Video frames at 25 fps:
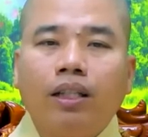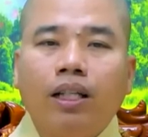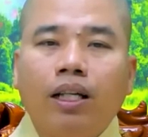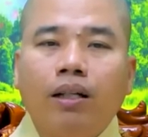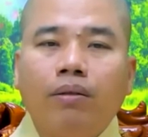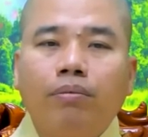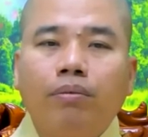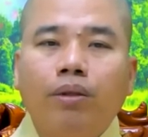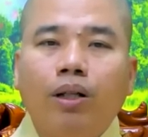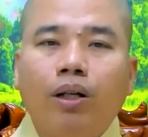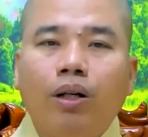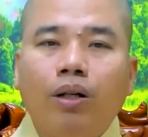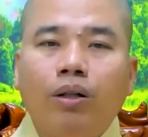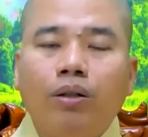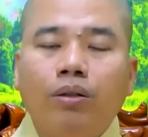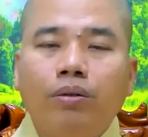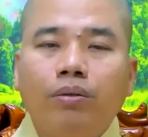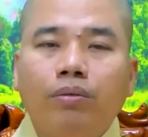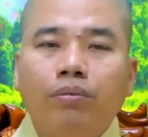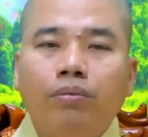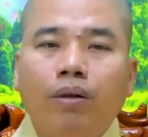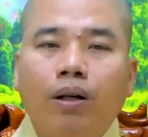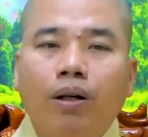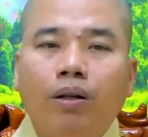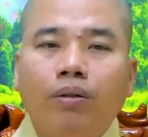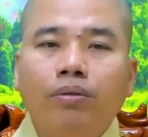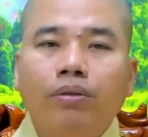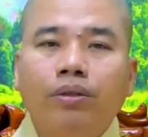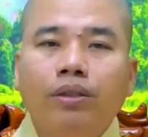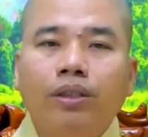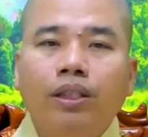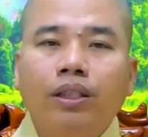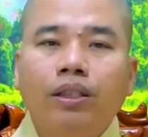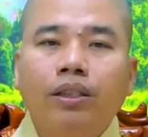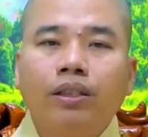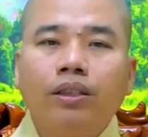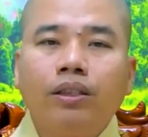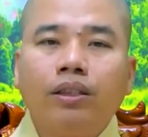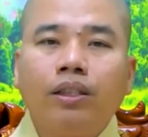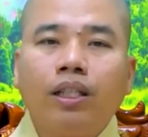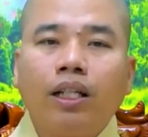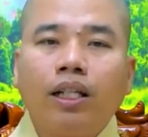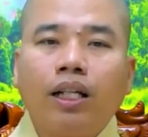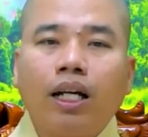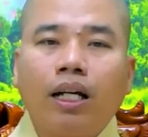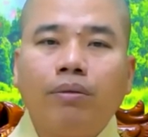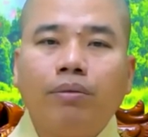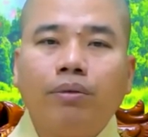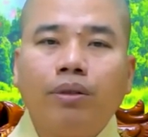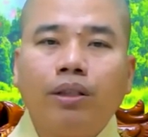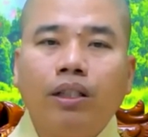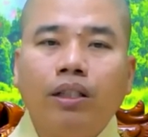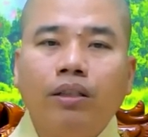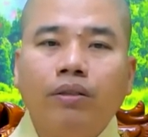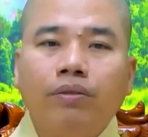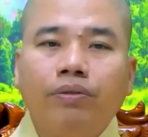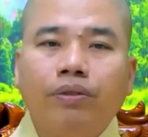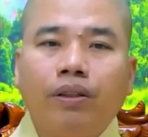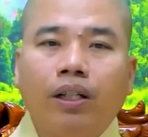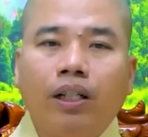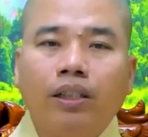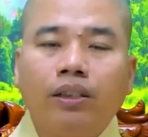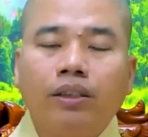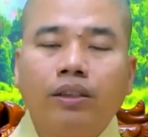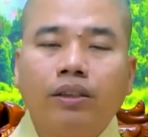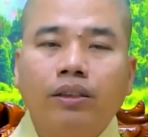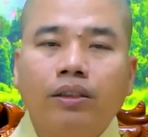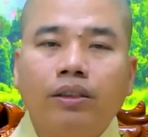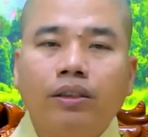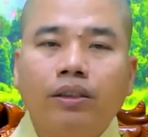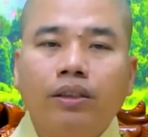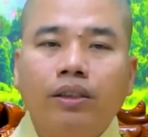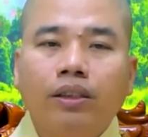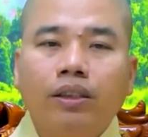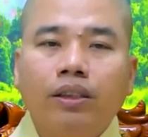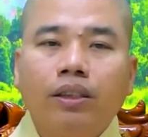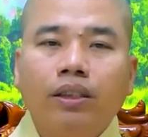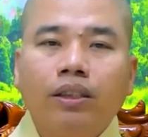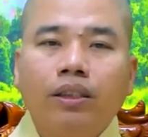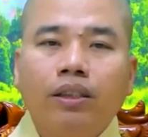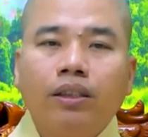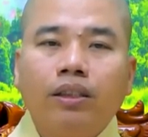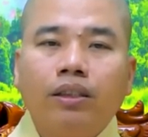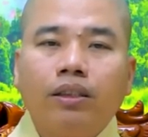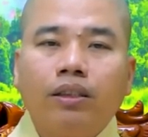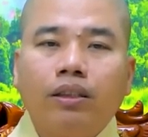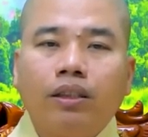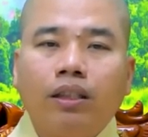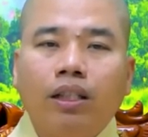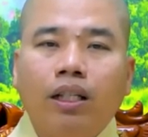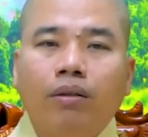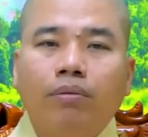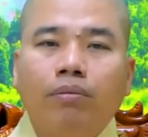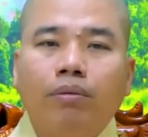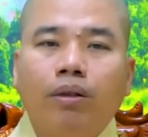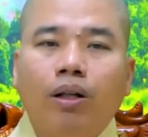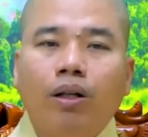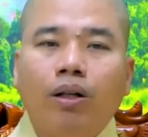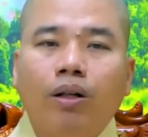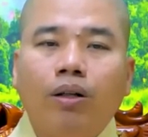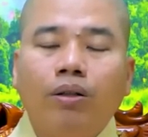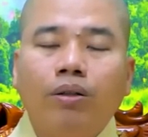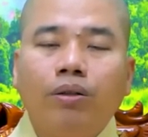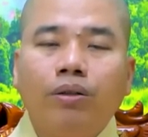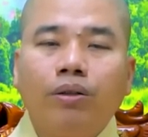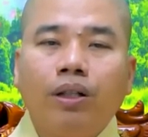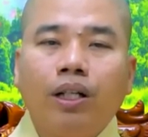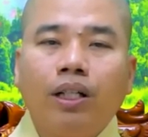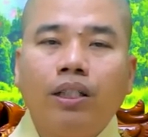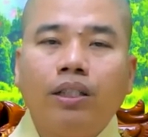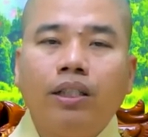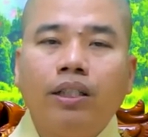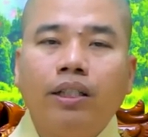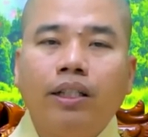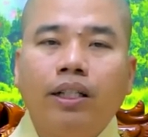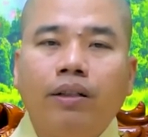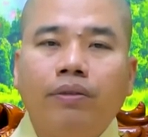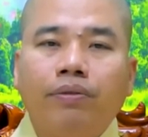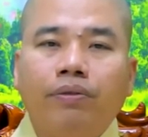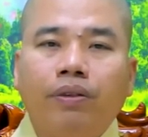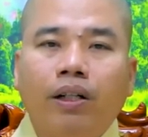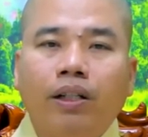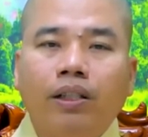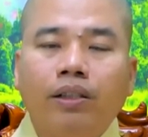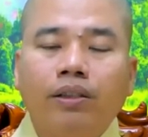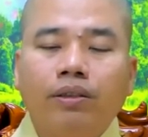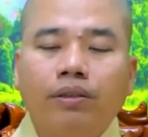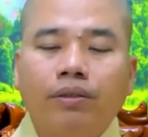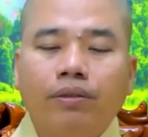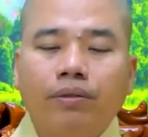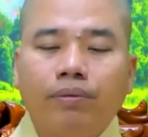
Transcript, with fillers: Nam mô Bổn sư Thích Ca Mâu Ni Phật. Nam mô A Di Đà Phật.